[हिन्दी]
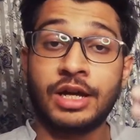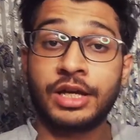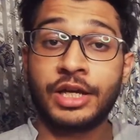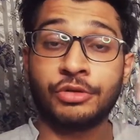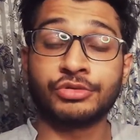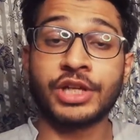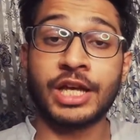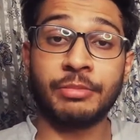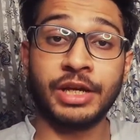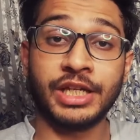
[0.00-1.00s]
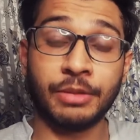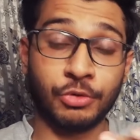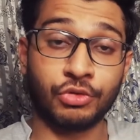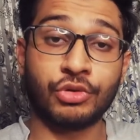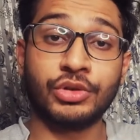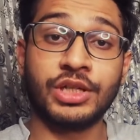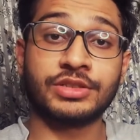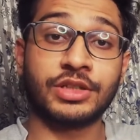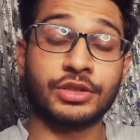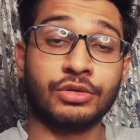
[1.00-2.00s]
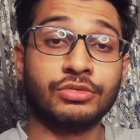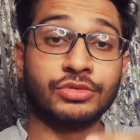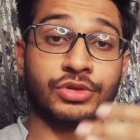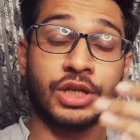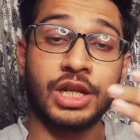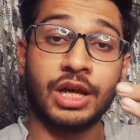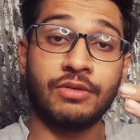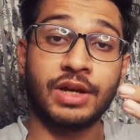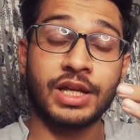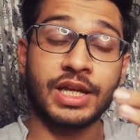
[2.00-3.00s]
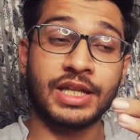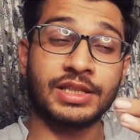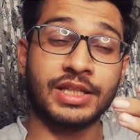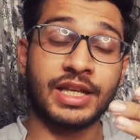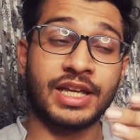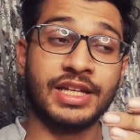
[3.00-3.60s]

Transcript: एक गुजैर भाई हैं मैं उनको दे सकता हूँ उसके अलावा क्या कहते हैं